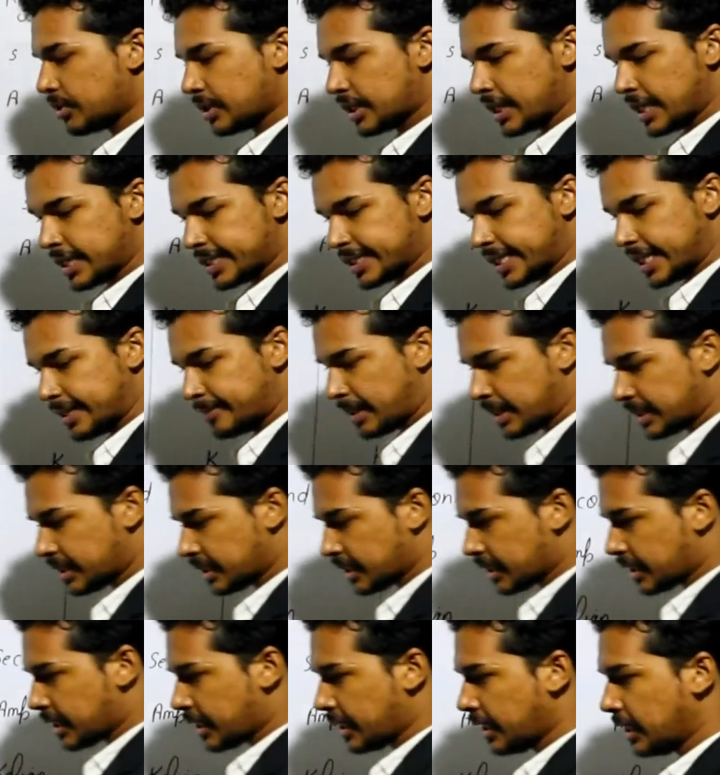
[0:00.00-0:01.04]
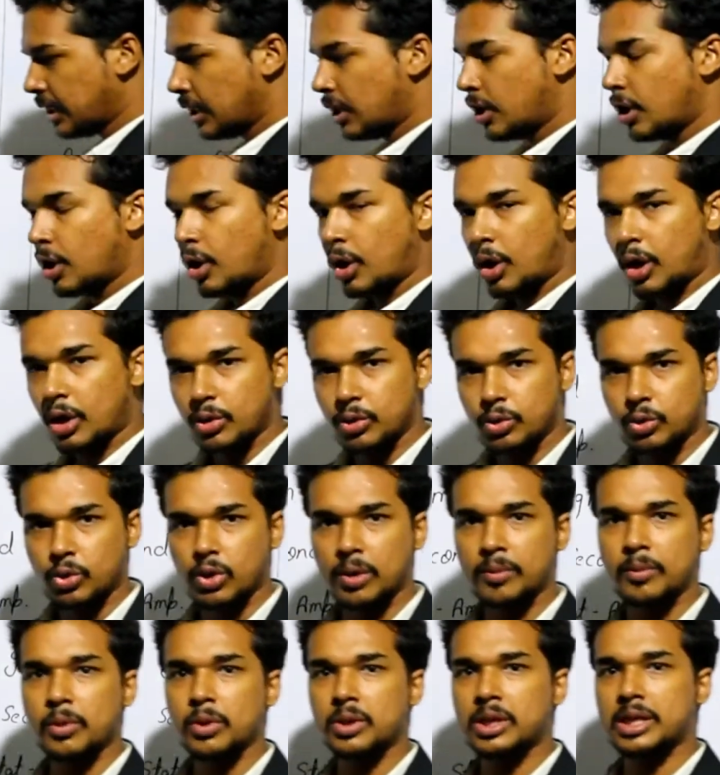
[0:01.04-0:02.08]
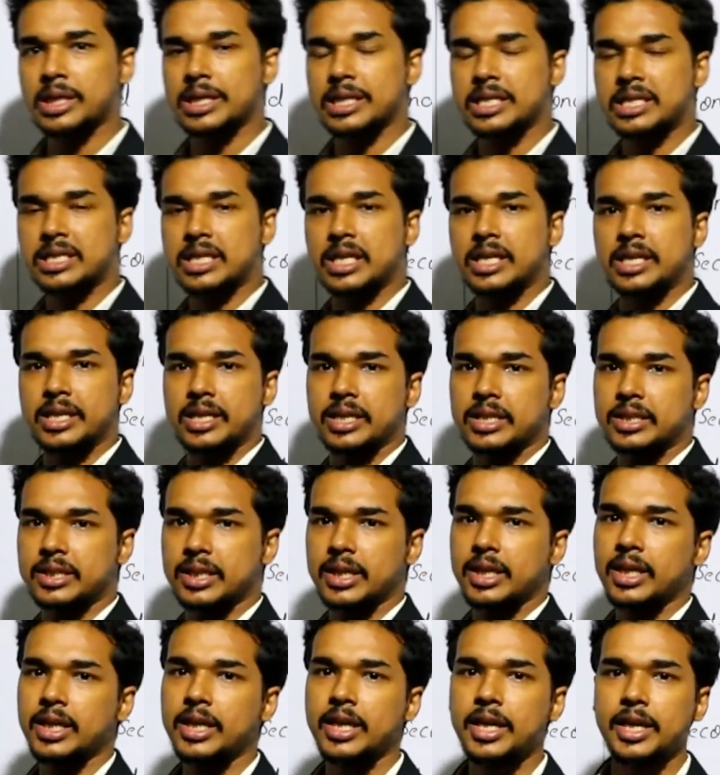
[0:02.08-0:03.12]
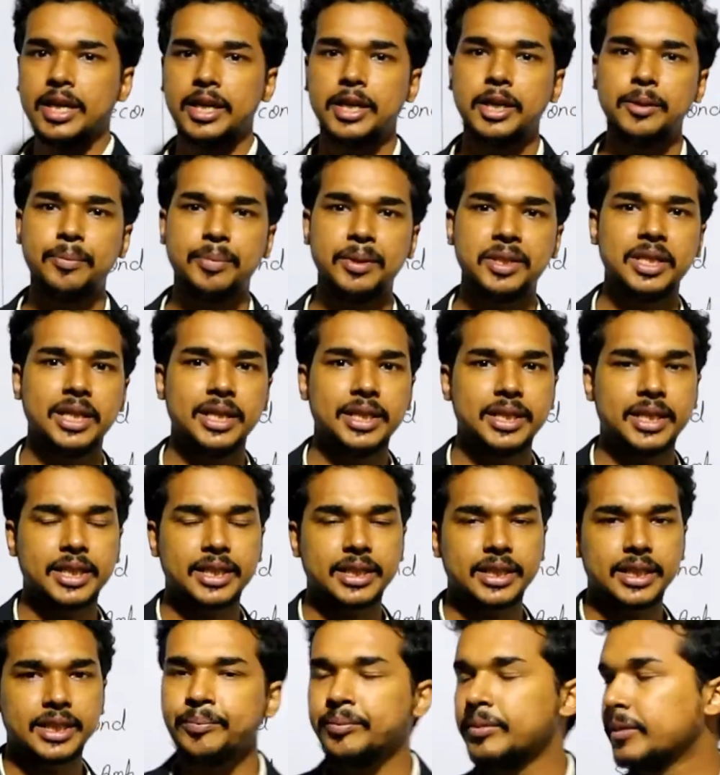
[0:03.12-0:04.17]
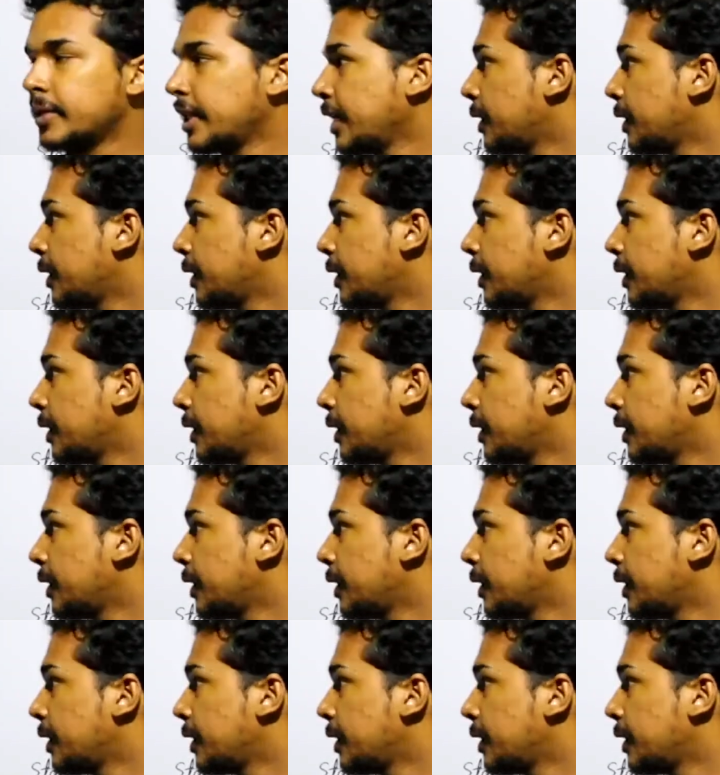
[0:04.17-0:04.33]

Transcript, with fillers: उनके एसआई मात्रक हैं और उनको हम लोग किस तरीके से रिप्रेजेंट करते हैं